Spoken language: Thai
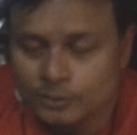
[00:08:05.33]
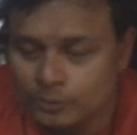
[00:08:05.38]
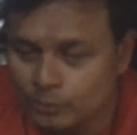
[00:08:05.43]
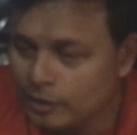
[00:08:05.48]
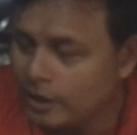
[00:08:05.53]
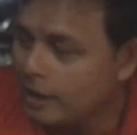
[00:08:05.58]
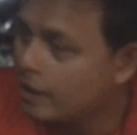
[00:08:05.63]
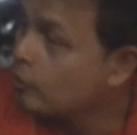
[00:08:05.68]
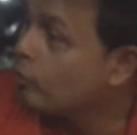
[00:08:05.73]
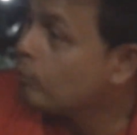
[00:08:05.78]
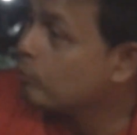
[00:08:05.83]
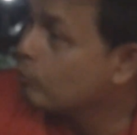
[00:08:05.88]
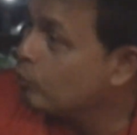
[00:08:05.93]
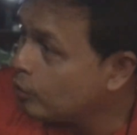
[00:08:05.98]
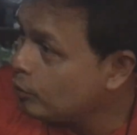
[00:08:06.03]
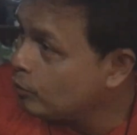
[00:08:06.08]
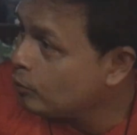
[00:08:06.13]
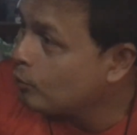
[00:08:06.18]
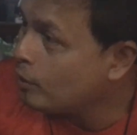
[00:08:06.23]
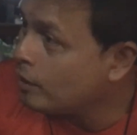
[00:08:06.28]
ดูแลครอบค
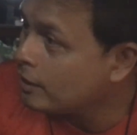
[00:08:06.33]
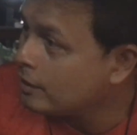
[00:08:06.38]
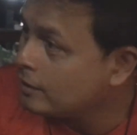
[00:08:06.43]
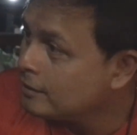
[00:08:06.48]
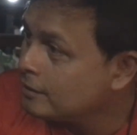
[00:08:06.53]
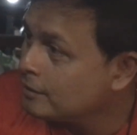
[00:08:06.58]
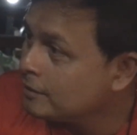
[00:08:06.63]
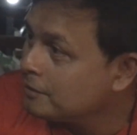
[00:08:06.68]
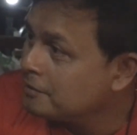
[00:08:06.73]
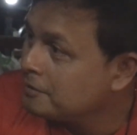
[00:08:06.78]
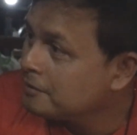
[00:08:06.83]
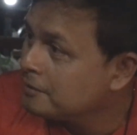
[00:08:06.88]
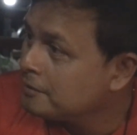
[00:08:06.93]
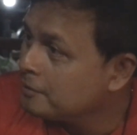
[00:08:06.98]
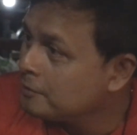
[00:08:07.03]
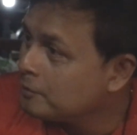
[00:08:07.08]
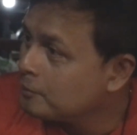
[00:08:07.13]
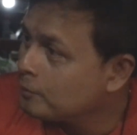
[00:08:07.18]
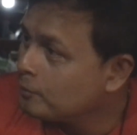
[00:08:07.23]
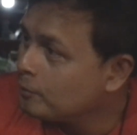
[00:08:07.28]
รัวด้วย ครับ
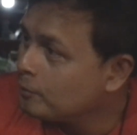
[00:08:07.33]
ผม